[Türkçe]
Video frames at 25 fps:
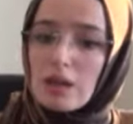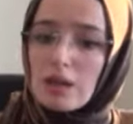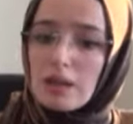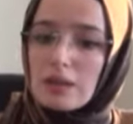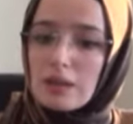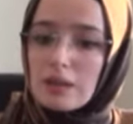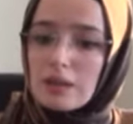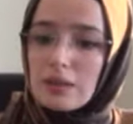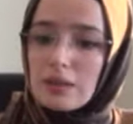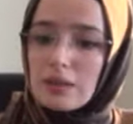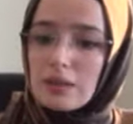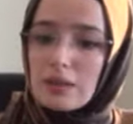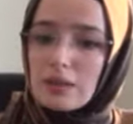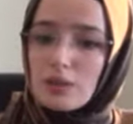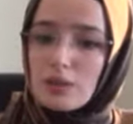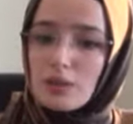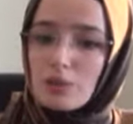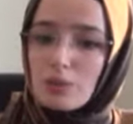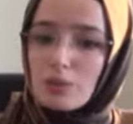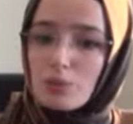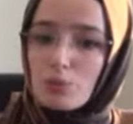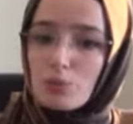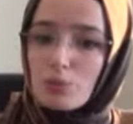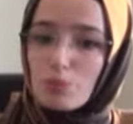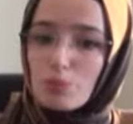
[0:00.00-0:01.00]
E,
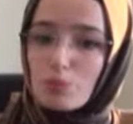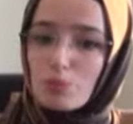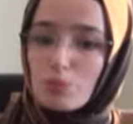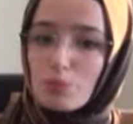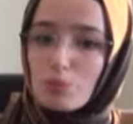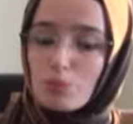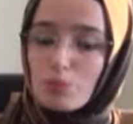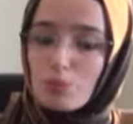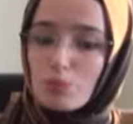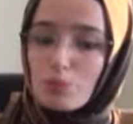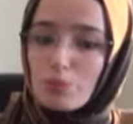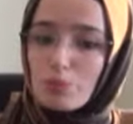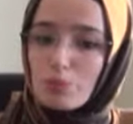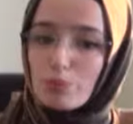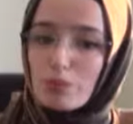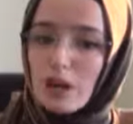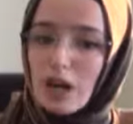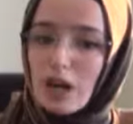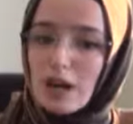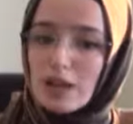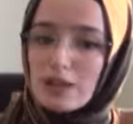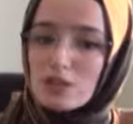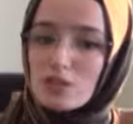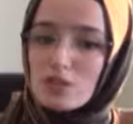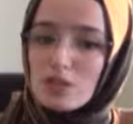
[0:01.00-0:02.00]

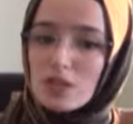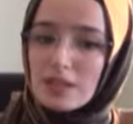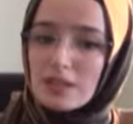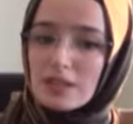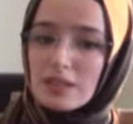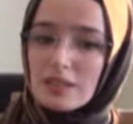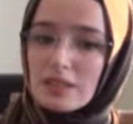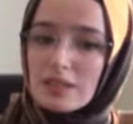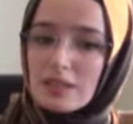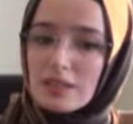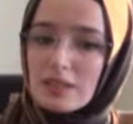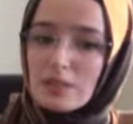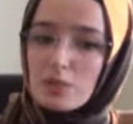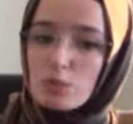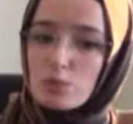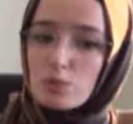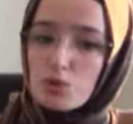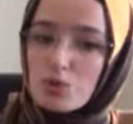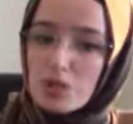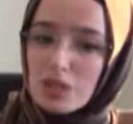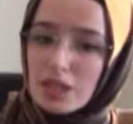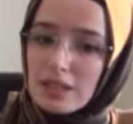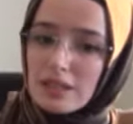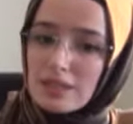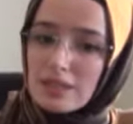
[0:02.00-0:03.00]
Aynı şekilde
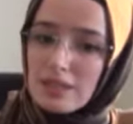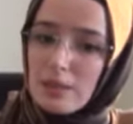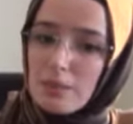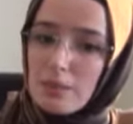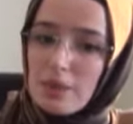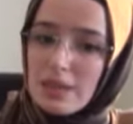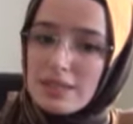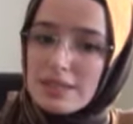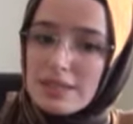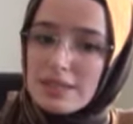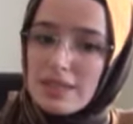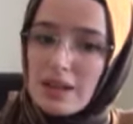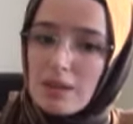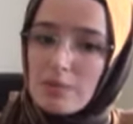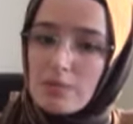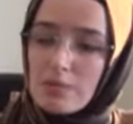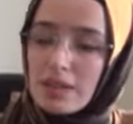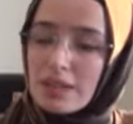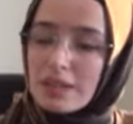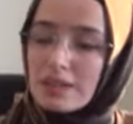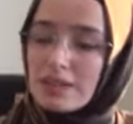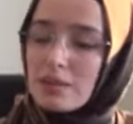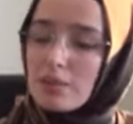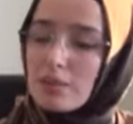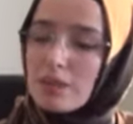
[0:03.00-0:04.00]
bu şekilde
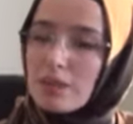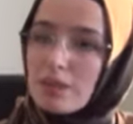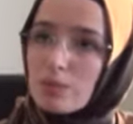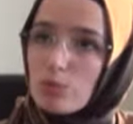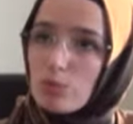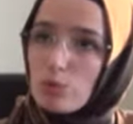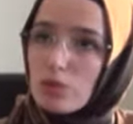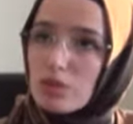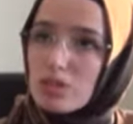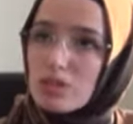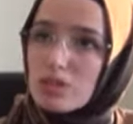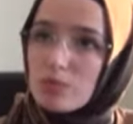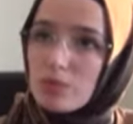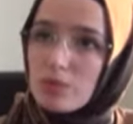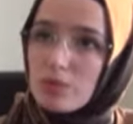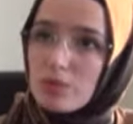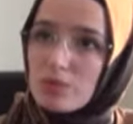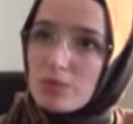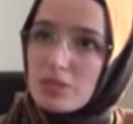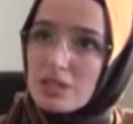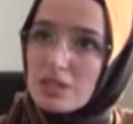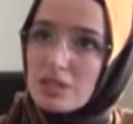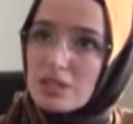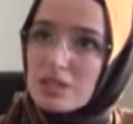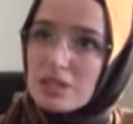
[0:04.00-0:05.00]
beslenmek de
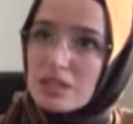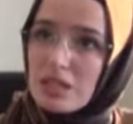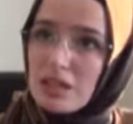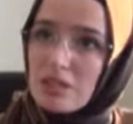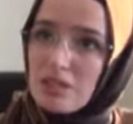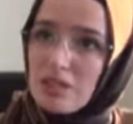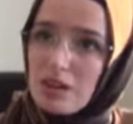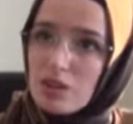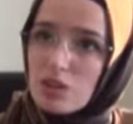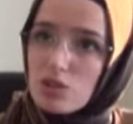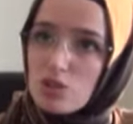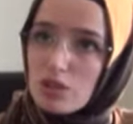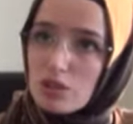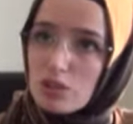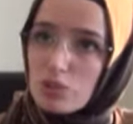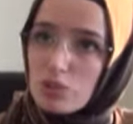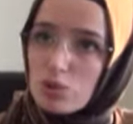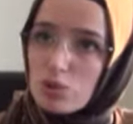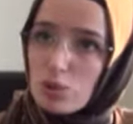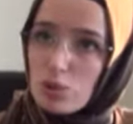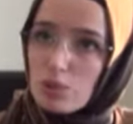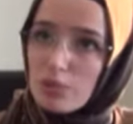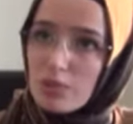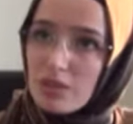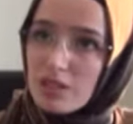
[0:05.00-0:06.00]
metabolizmamızı
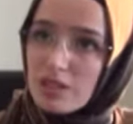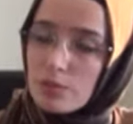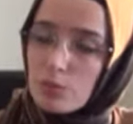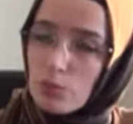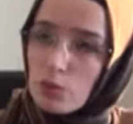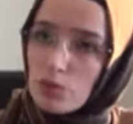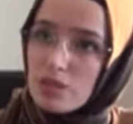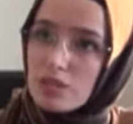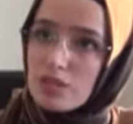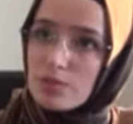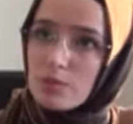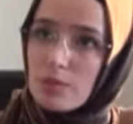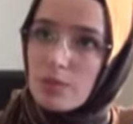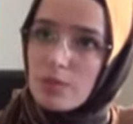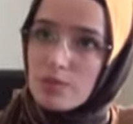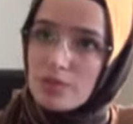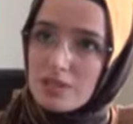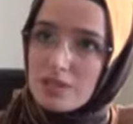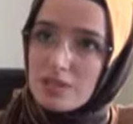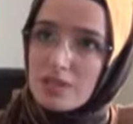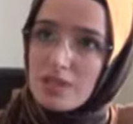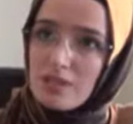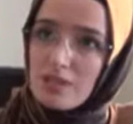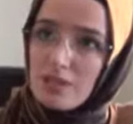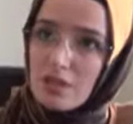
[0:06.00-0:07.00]
yavaşlatıyor.
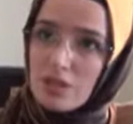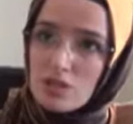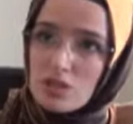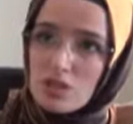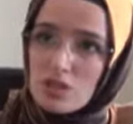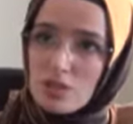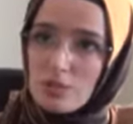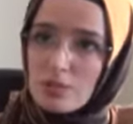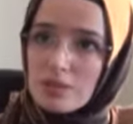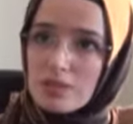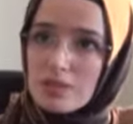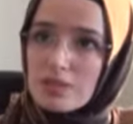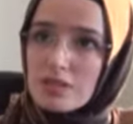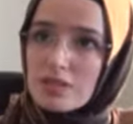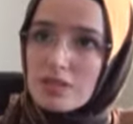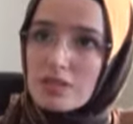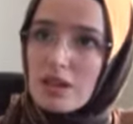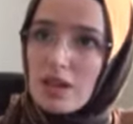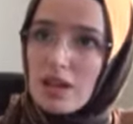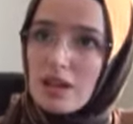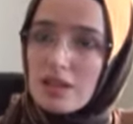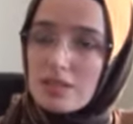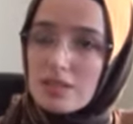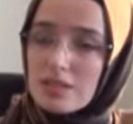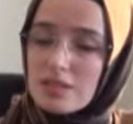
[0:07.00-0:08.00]
Metabolizmamızın
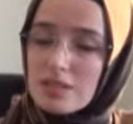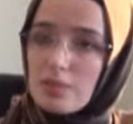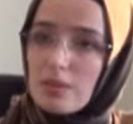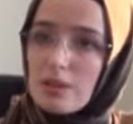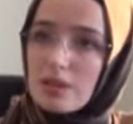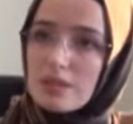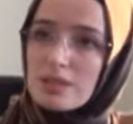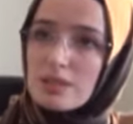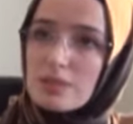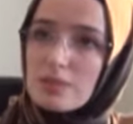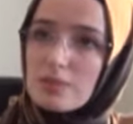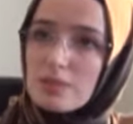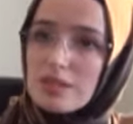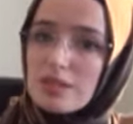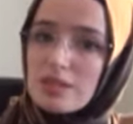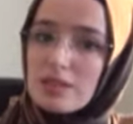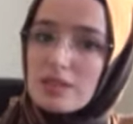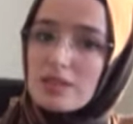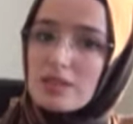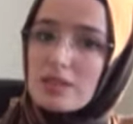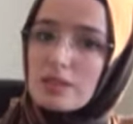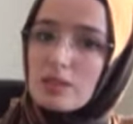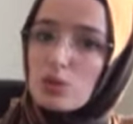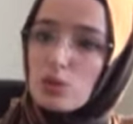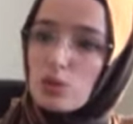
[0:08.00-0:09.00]
yavaşlaması aynı zamanda
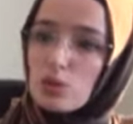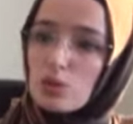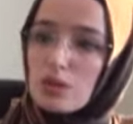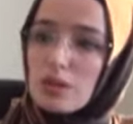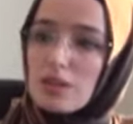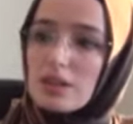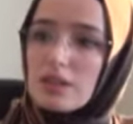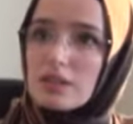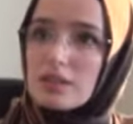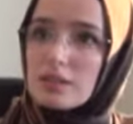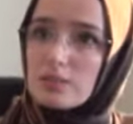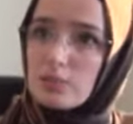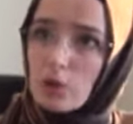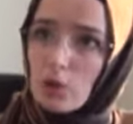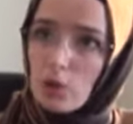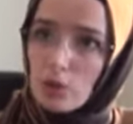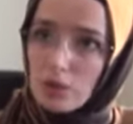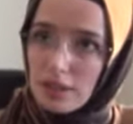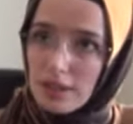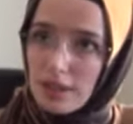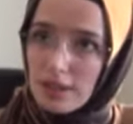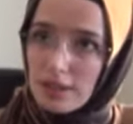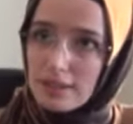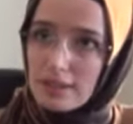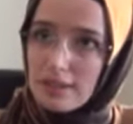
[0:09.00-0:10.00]
bize kilo alımı
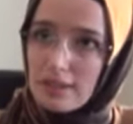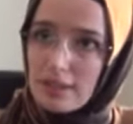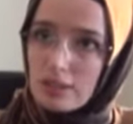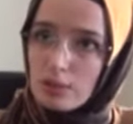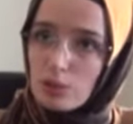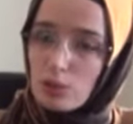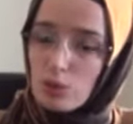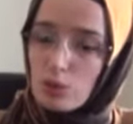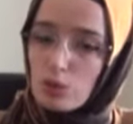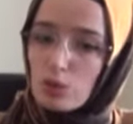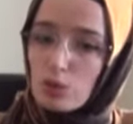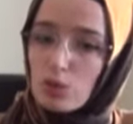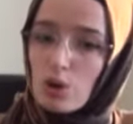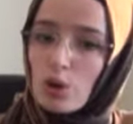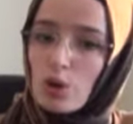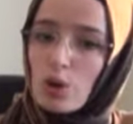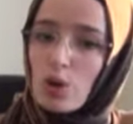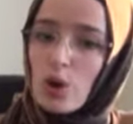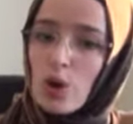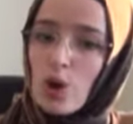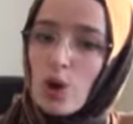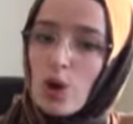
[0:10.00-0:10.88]
olarak geri dönüyor.